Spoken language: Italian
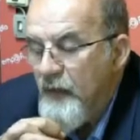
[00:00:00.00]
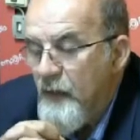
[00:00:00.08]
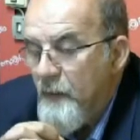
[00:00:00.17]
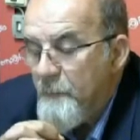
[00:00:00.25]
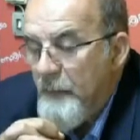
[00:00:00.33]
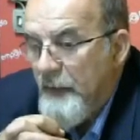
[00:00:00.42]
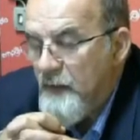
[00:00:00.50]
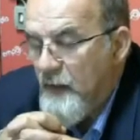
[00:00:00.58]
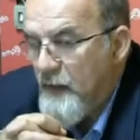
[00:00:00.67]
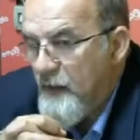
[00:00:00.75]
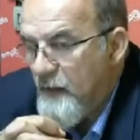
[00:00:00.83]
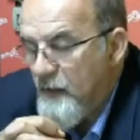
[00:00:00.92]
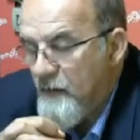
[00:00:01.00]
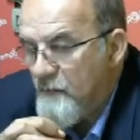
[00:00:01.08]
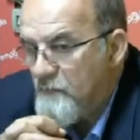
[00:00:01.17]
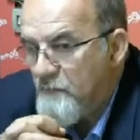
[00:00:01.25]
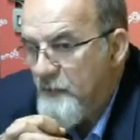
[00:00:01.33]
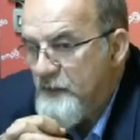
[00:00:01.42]
ma, eh,
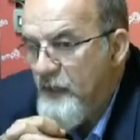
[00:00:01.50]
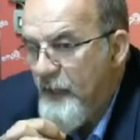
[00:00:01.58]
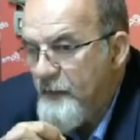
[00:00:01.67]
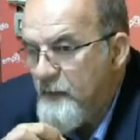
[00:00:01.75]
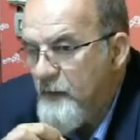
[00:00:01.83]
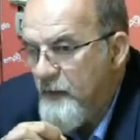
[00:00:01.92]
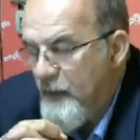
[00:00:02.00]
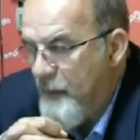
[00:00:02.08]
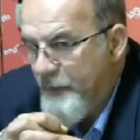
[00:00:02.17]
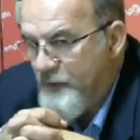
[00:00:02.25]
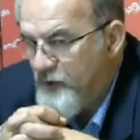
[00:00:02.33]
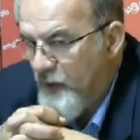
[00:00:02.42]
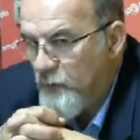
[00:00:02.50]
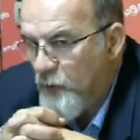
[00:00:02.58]
Basiletti che è bresciano